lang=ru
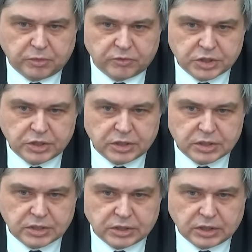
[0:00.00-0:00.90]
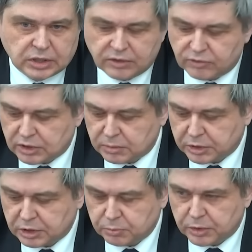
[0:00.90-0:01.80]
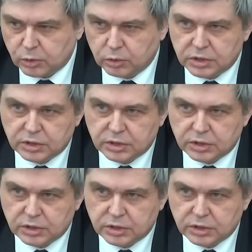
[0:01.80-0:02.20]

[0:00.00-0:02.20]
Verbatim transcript: повышения цен на товарном рынке проходит